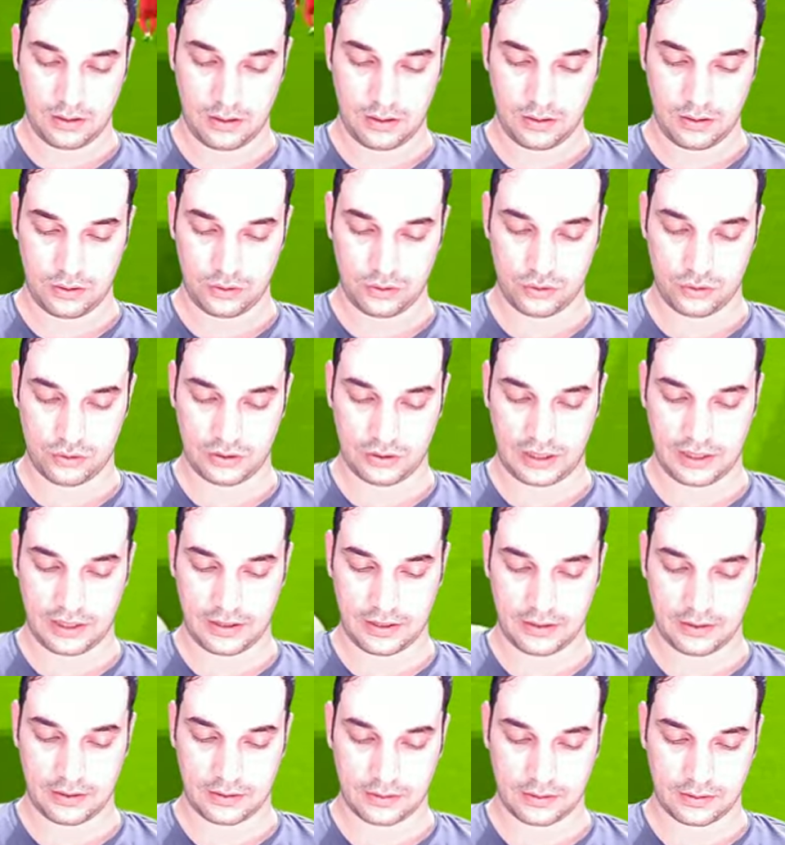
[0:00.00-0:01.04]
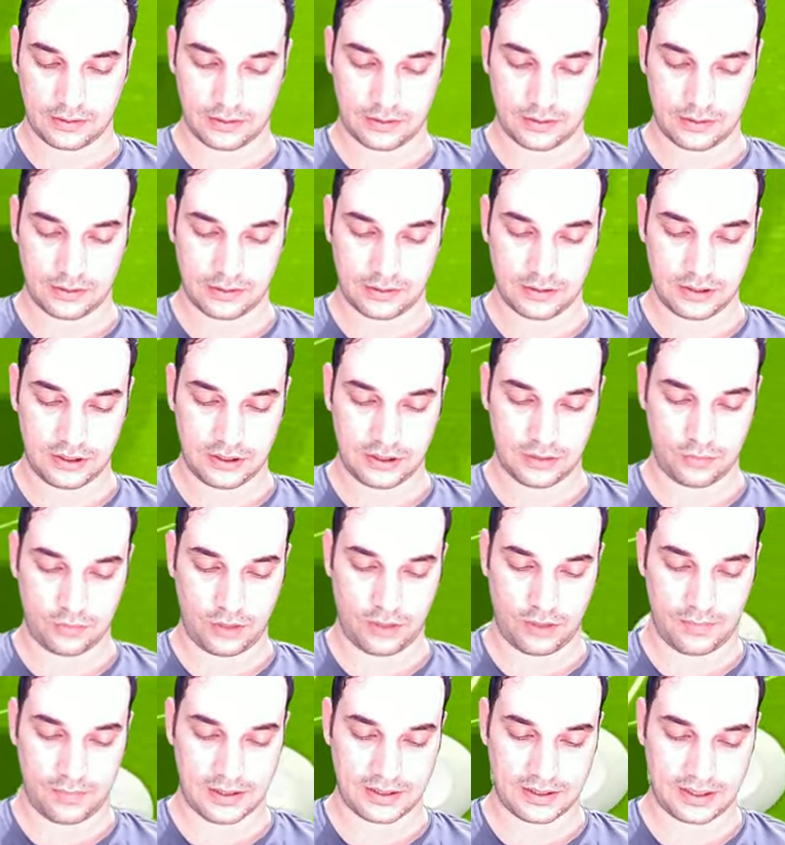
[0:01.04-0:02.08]
Şuradan şimdi
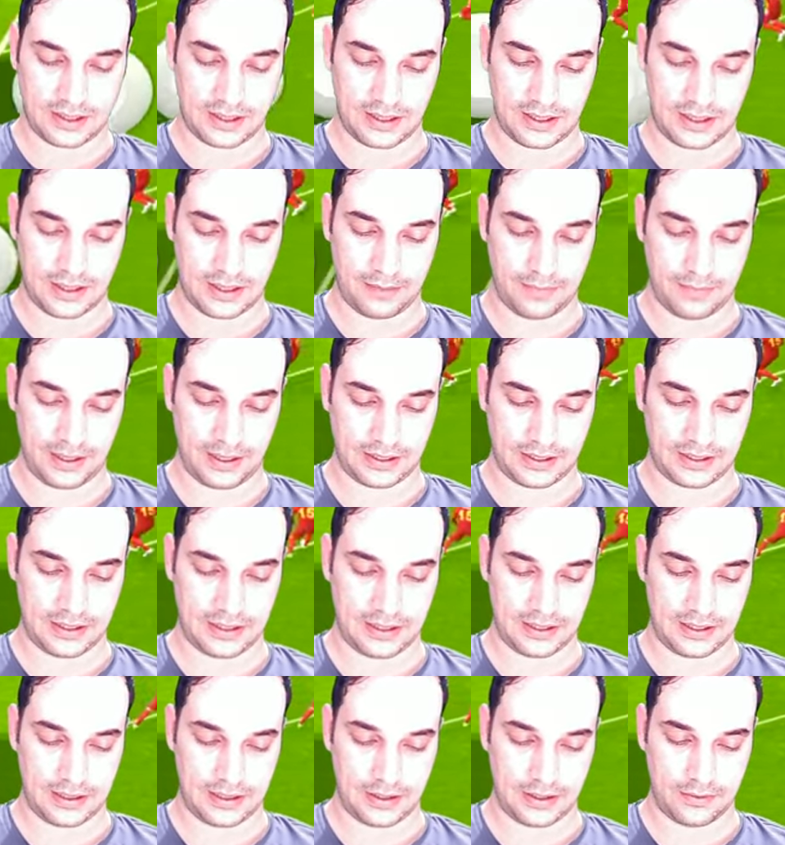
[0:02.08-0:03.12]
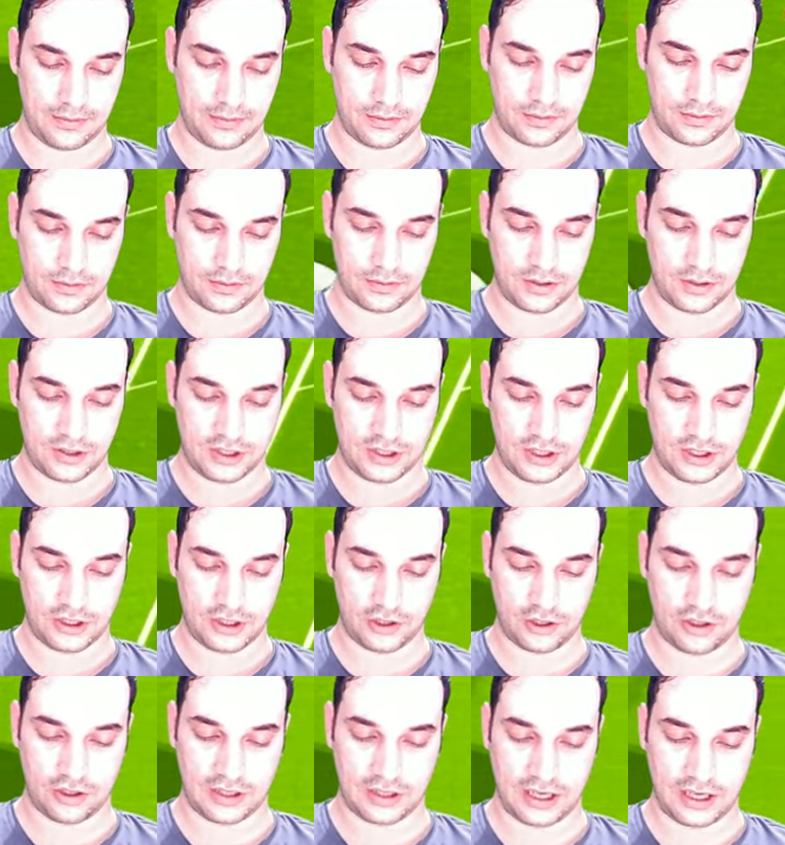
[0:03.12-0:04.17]
Muhammed Salah bekledi. Şimdi
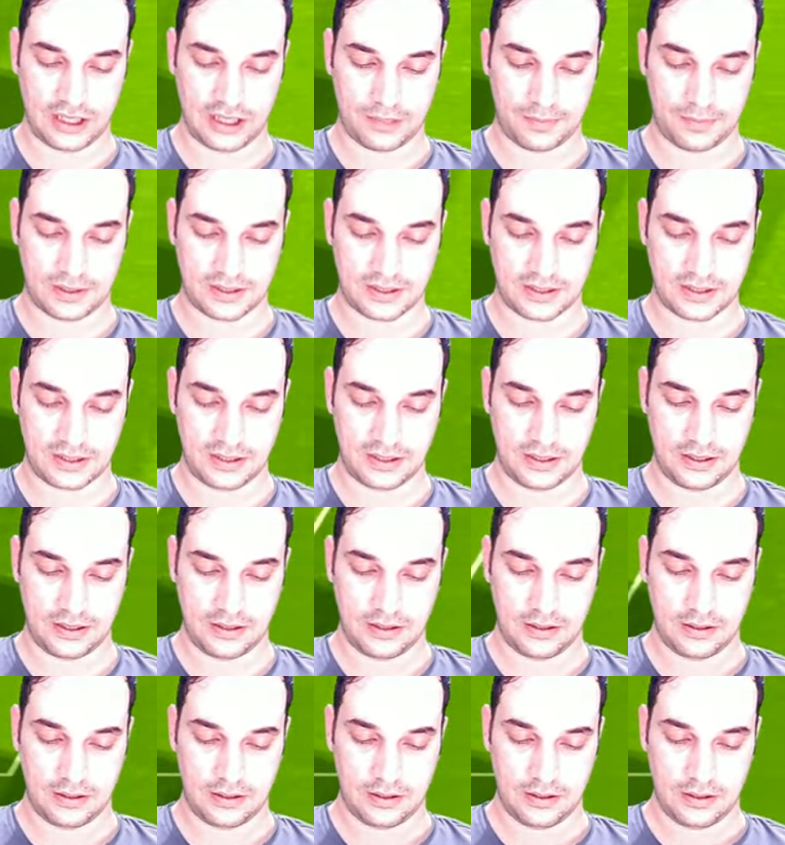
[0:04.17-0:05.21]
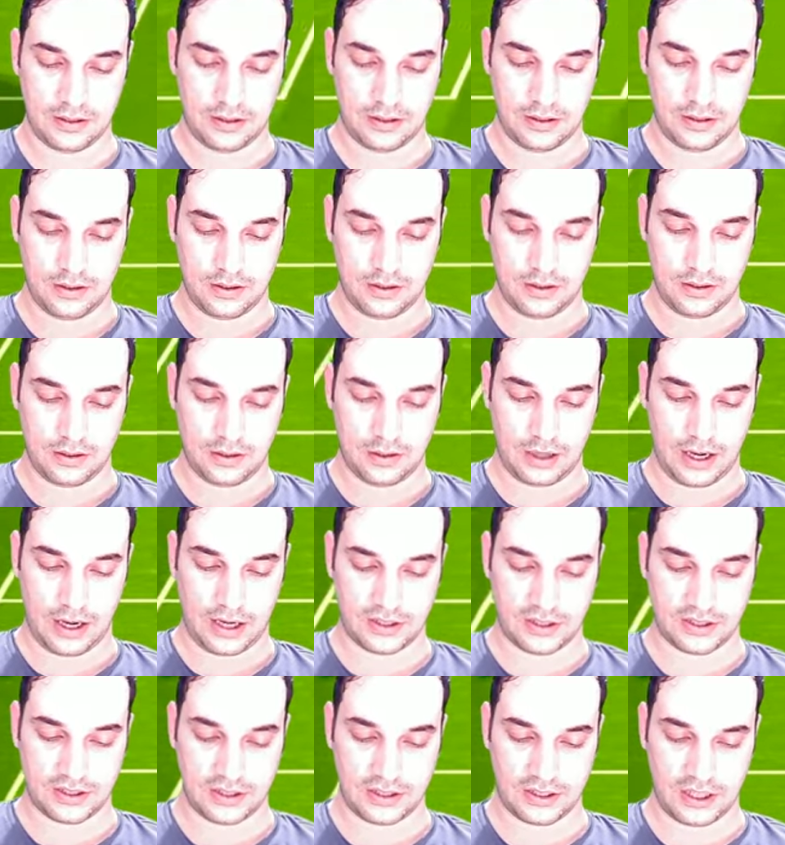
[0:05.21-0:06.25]
gönderdi pasını.
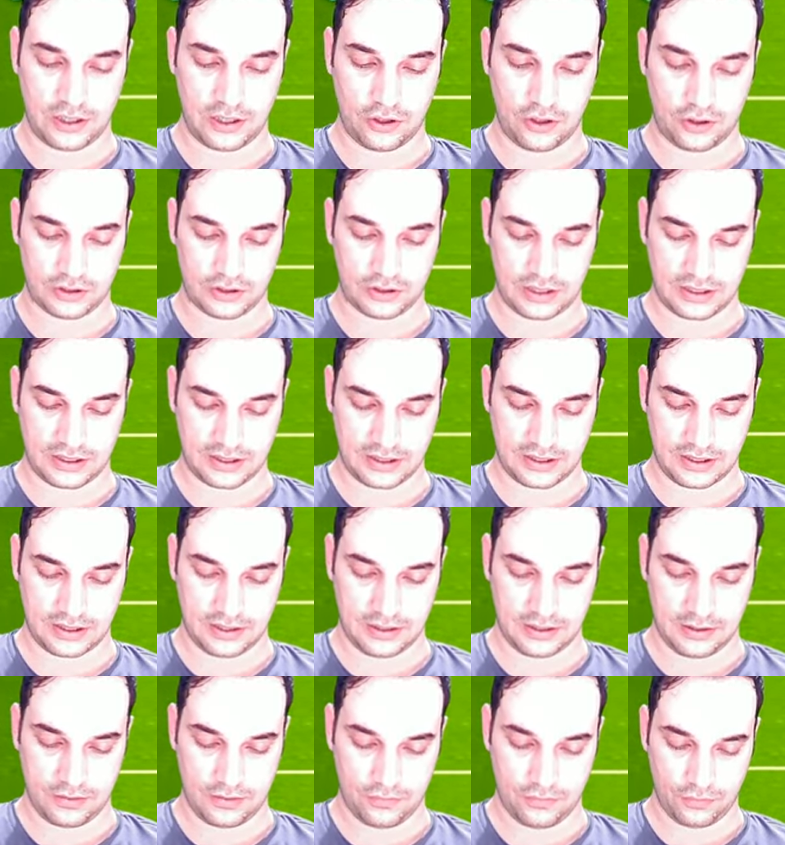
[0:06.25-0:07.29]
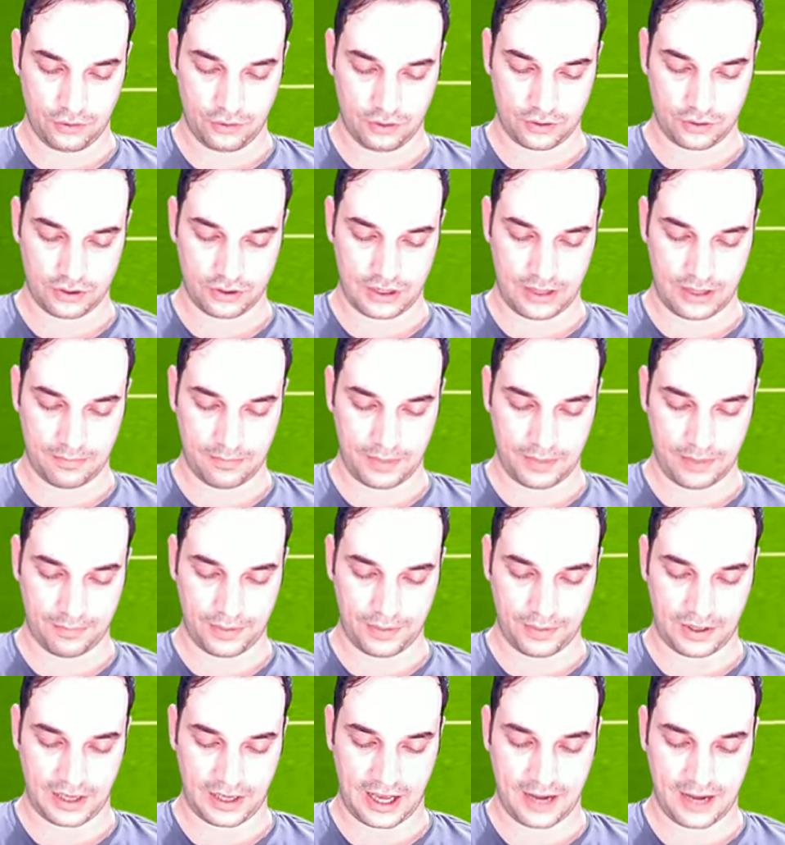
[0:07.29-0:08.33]
Açtı içeri ortasını. Vurursun
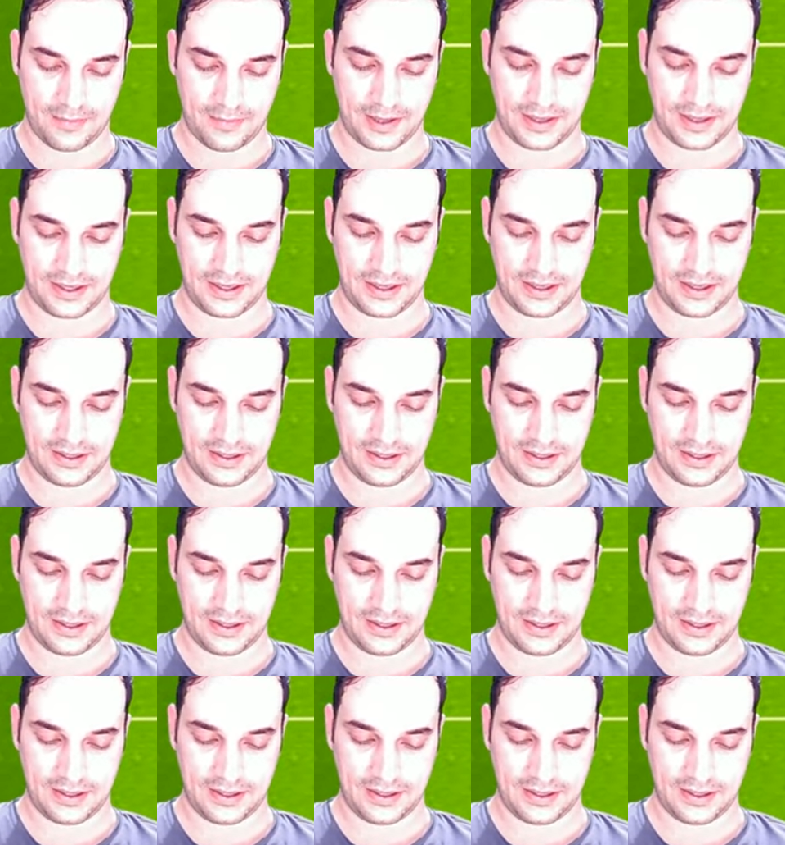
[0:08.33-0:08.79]
Mbappe'ye gelmedi.